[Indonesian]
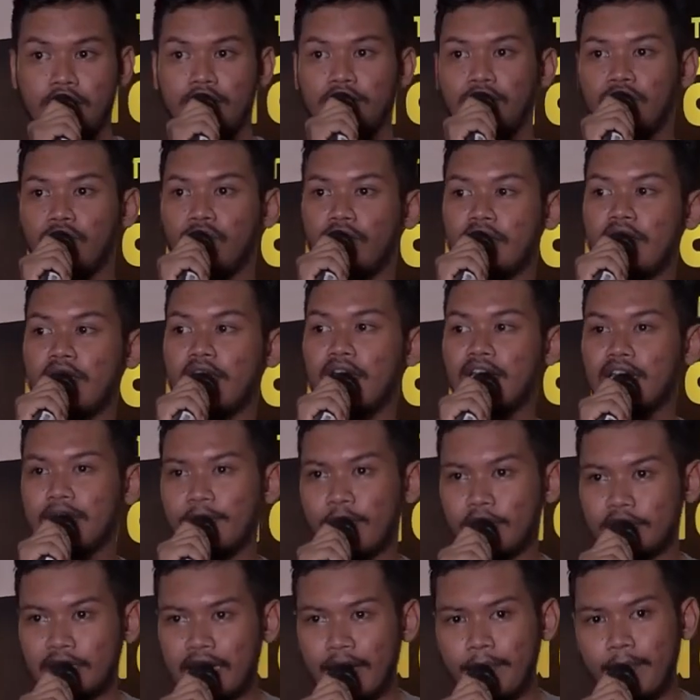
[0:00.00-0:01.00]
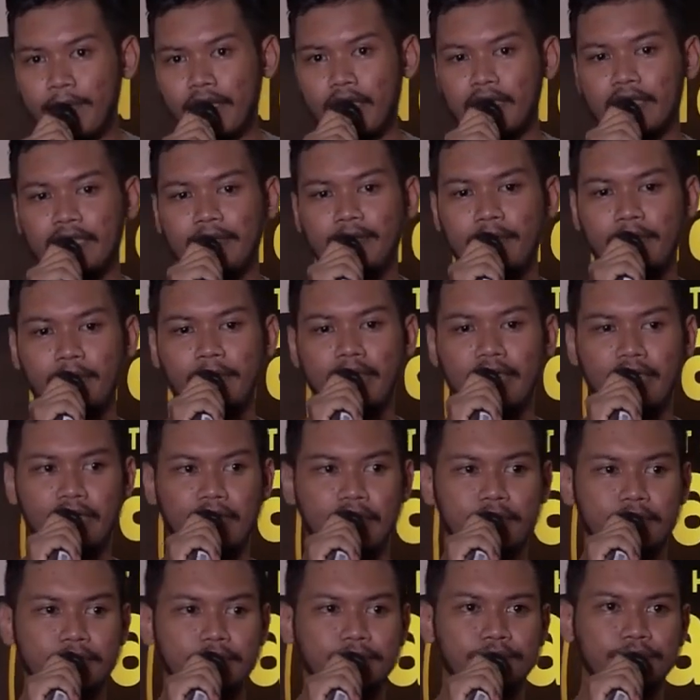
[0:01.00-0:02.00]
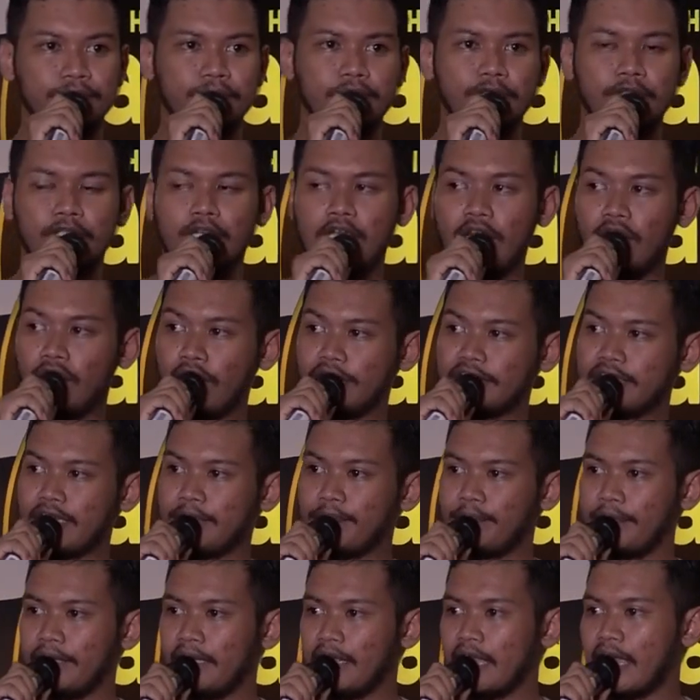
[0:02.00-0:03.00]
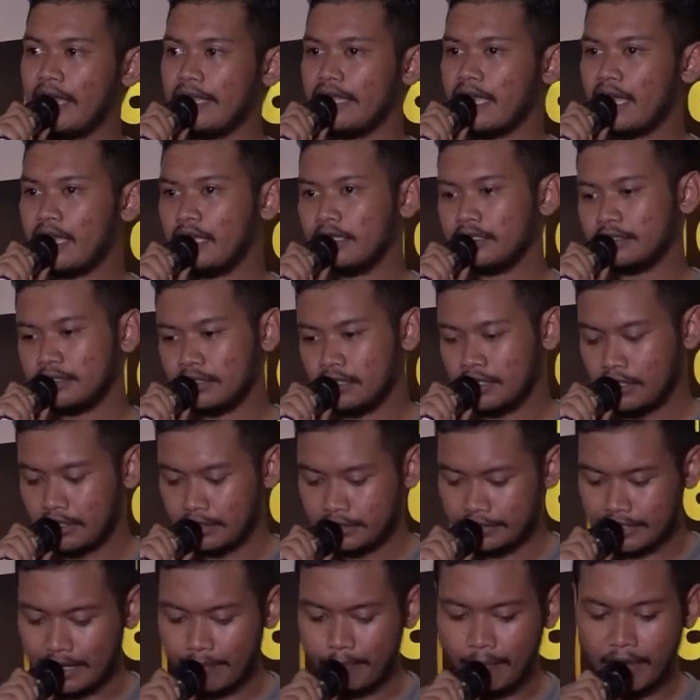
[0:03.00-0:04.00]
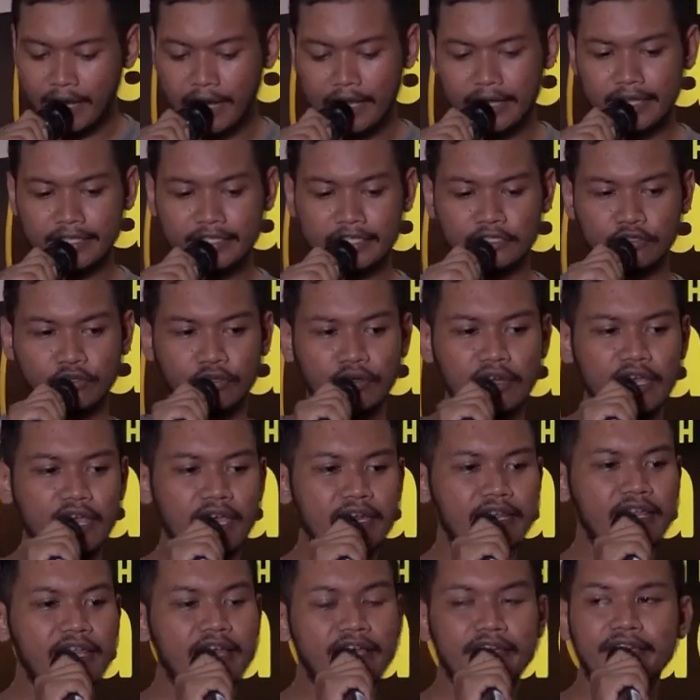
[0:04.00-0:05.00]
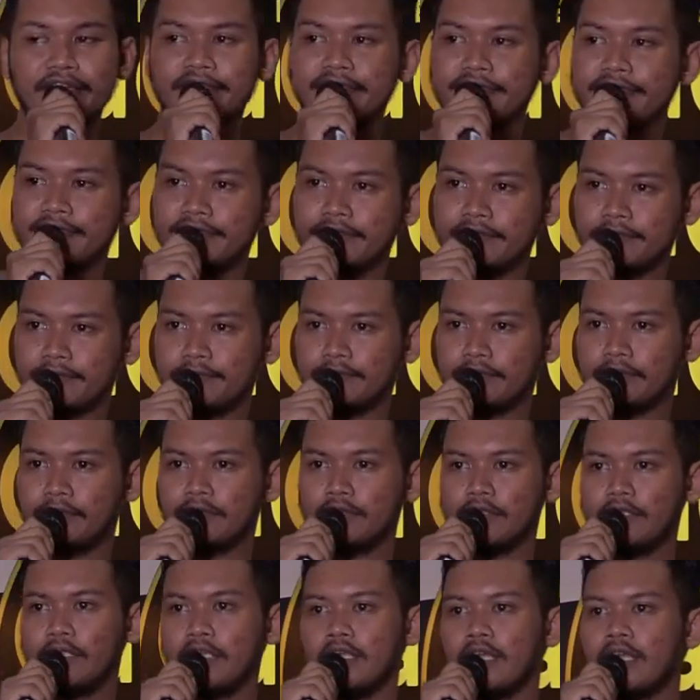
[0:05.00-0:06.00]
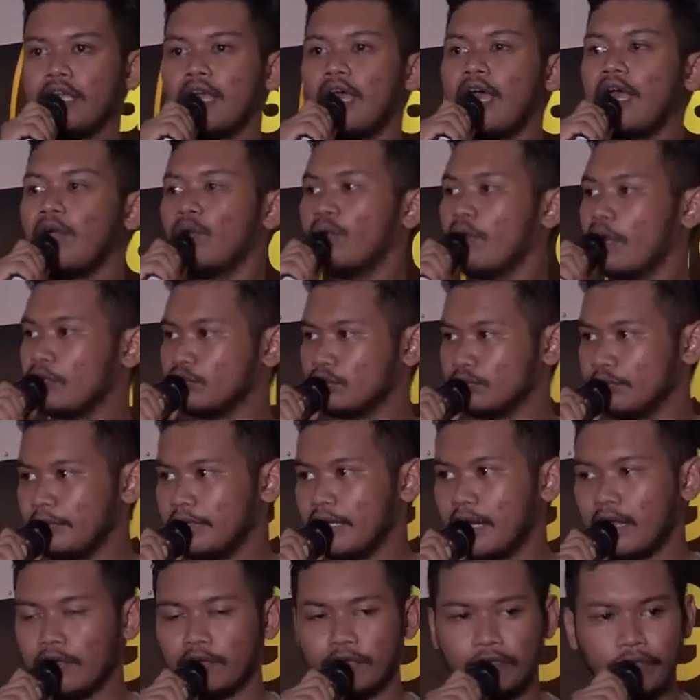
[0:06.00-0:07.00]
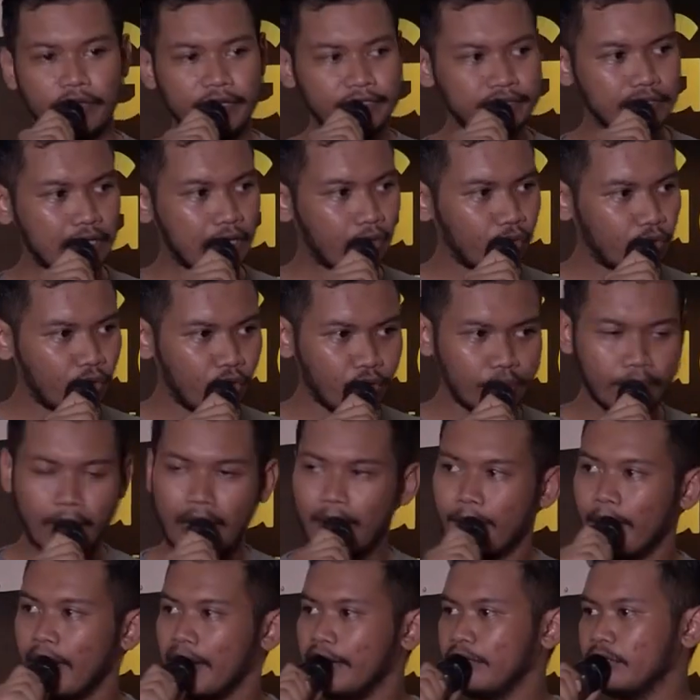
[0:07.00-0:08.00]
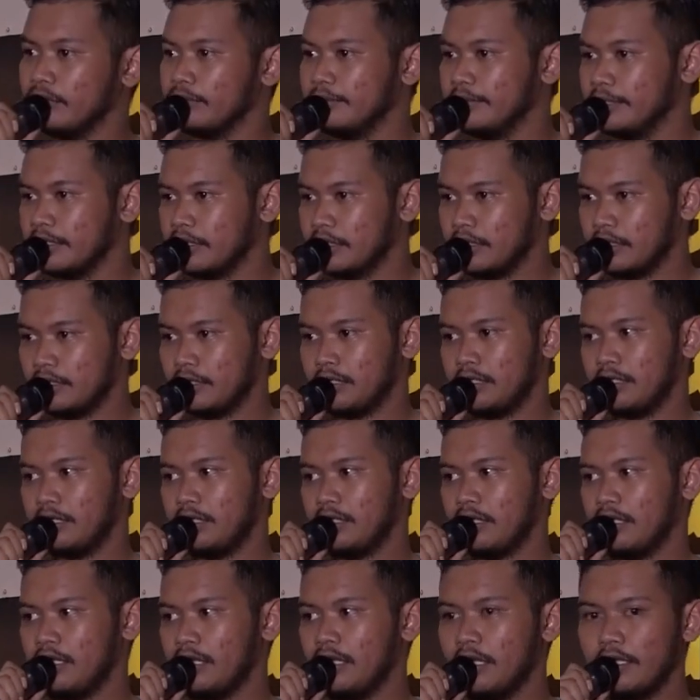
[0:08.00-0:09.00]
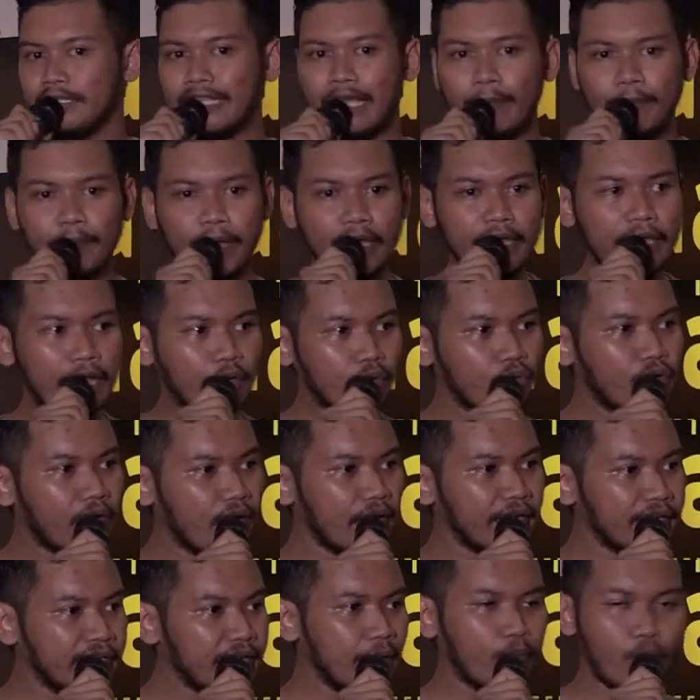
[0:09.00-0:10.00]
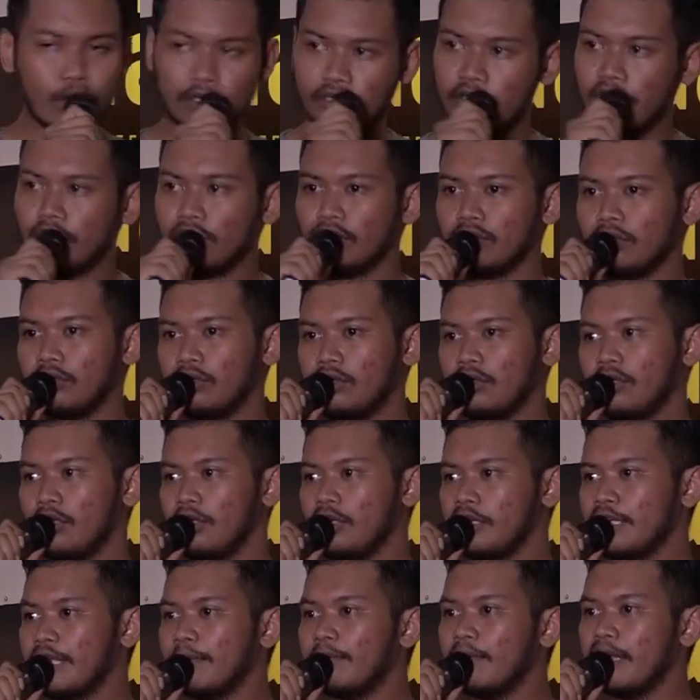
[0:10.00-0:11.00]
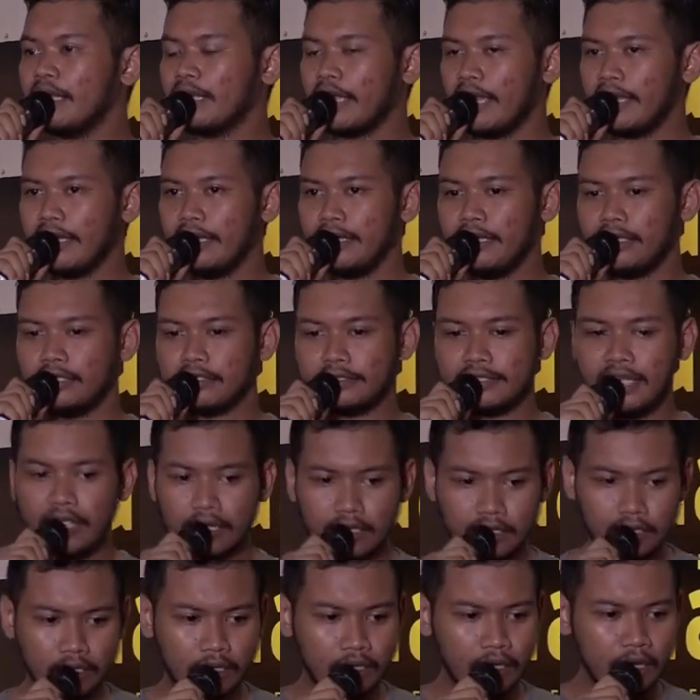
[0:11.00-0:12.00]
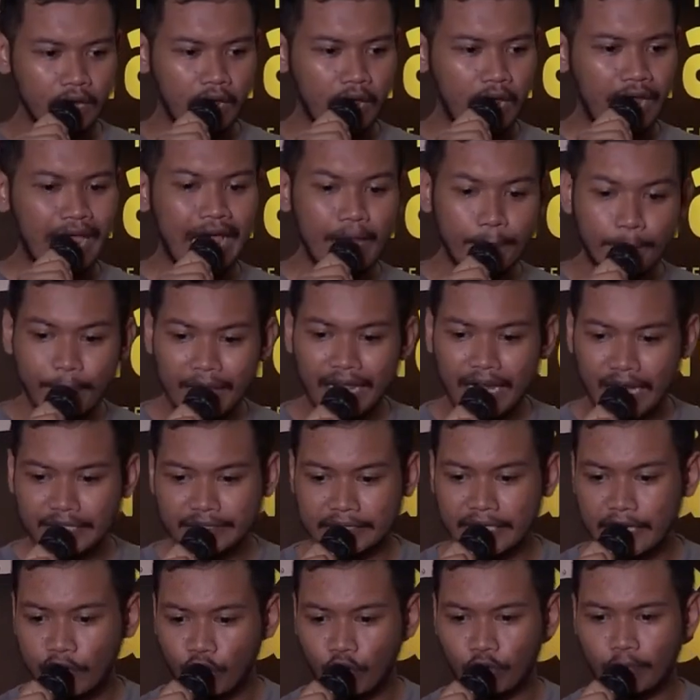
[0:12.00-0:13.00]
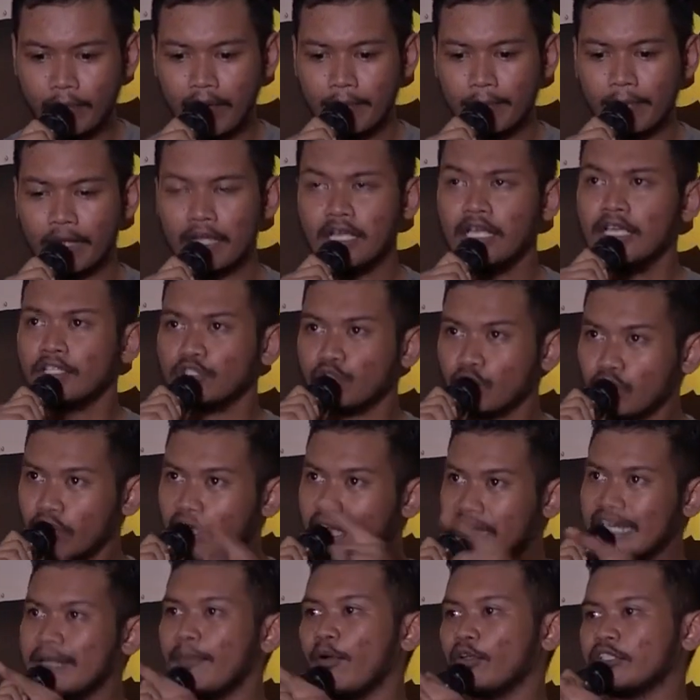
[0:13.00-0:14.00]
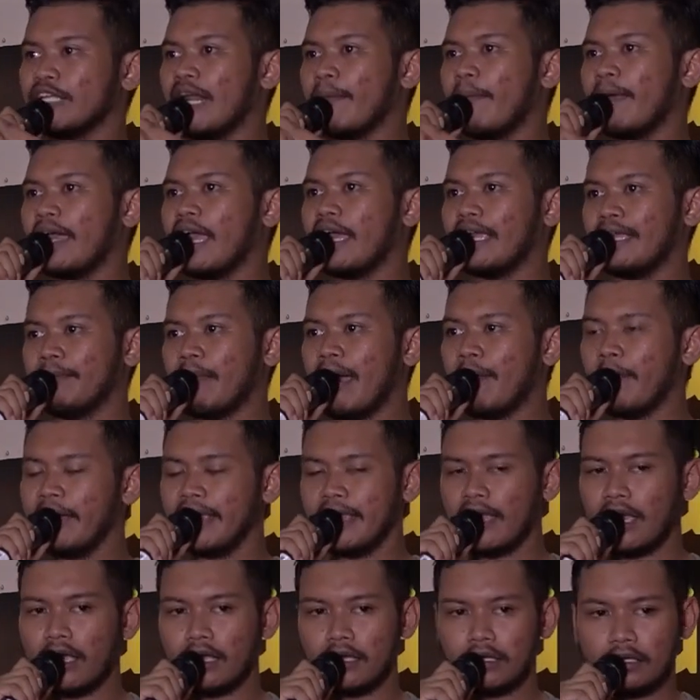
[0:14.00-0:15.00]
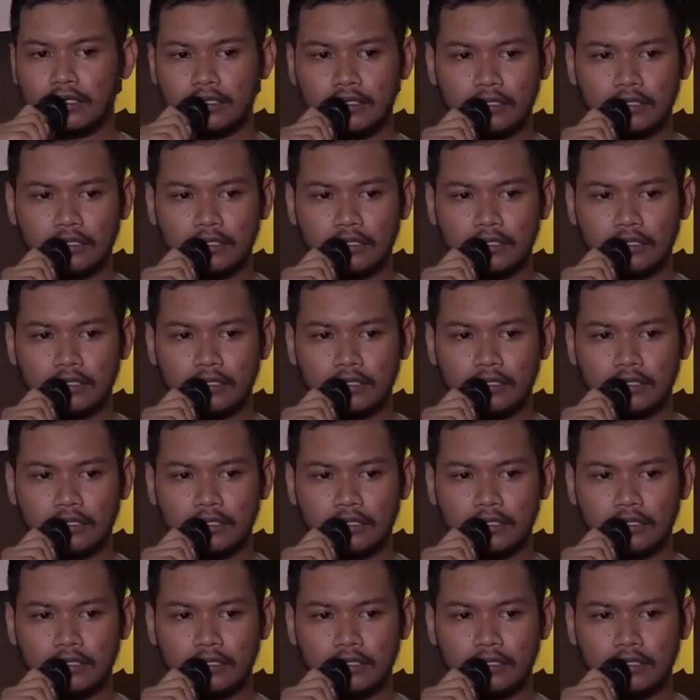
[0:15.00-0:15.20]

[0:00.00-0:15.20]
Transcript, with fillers: Surga kan di telapak kaki mama ya. Kalau Isan pilih ayah, siapa lah yang ngisi surga nih ya? Aku langsung bilang, fix aku ikut mama nih. Aku bilang. Tapi ayahku nggak diam waktu itu. Dia bilang kayak gini, San, apa alasannya ikut mama? Surga di bawah telapak kaki mama ya?